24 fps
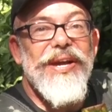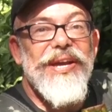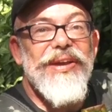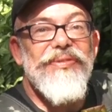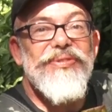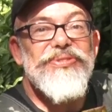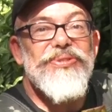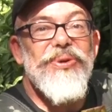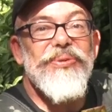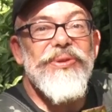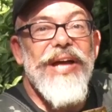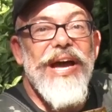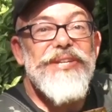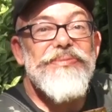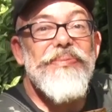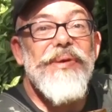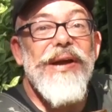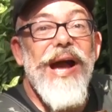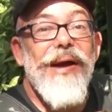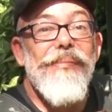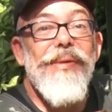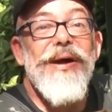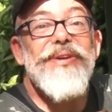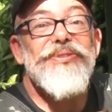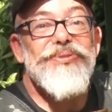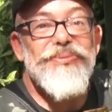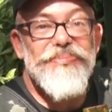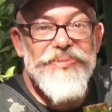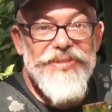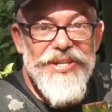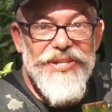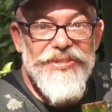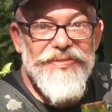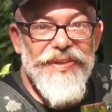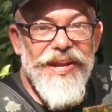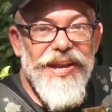aqui, vou soltar isso, pegar mais um para
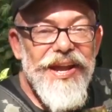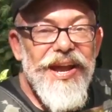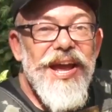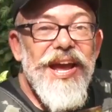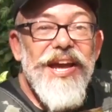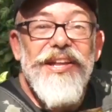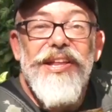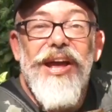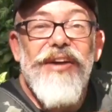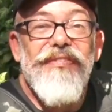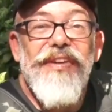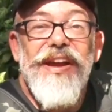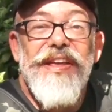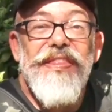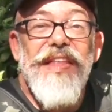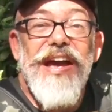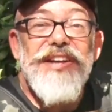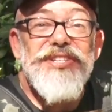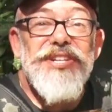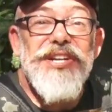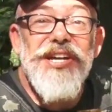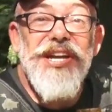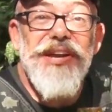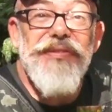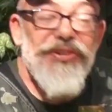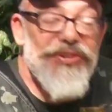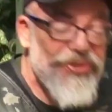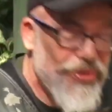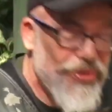vocês verem. Tem a variedade incrível